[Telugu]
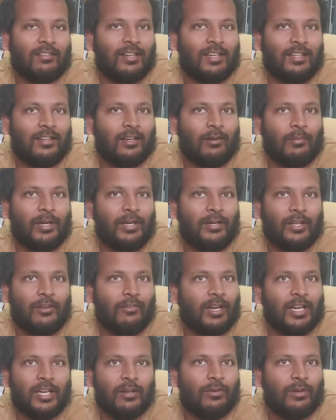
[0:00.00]
స్లీతుల బయట
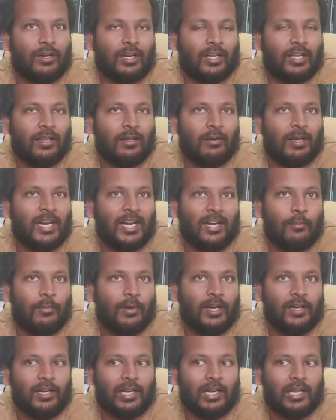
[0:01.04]
ఇవన్నీ ఉంటారు కదా లేట్
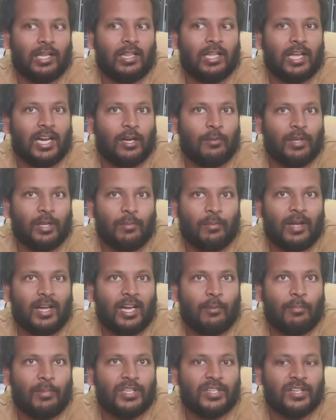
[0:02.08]
బ్లైట్ ఇట్లా దాని మీద
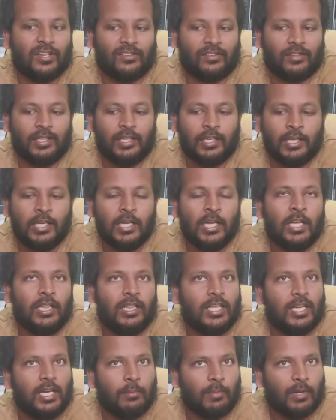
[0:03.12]
బాగా పనిచేస్తుంది
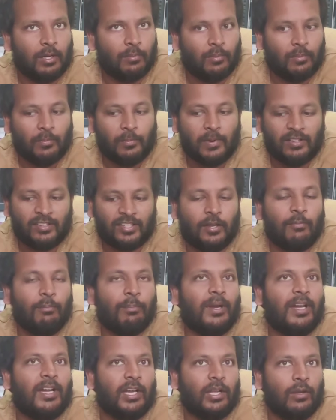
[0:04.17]
దీన్ని మనం స్టెమ్
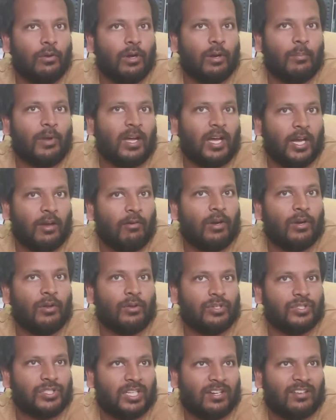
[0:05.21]
పెయింటింగ్ కూడా బాగా
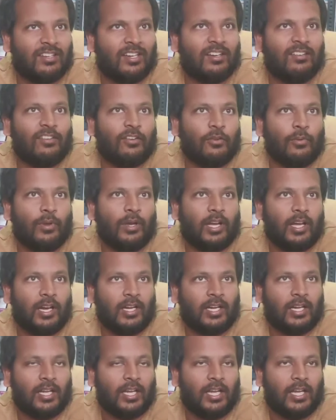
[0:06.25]
వాడుకోవచ్చు ఎక్స్టెన్సివ్గా
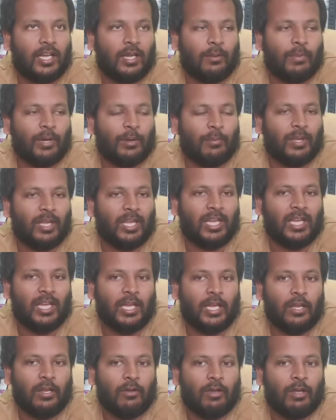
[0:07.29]
అంటే మనం ఈ
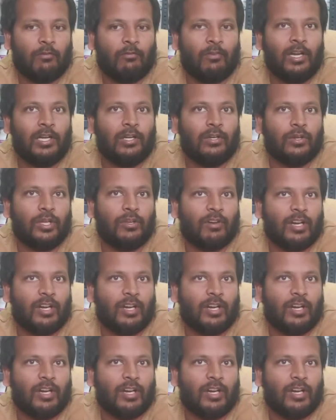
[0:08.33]
విల్టు